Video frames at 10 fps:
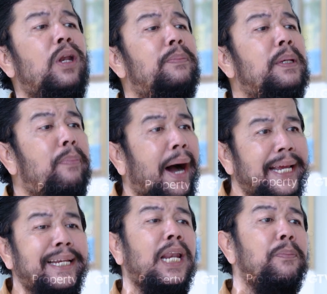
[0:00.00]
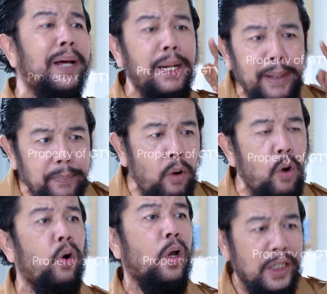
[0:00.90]
lebih baik daripada
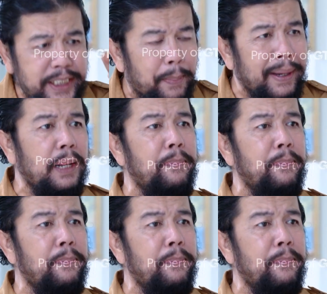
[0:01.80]
berbohong. Siapa yang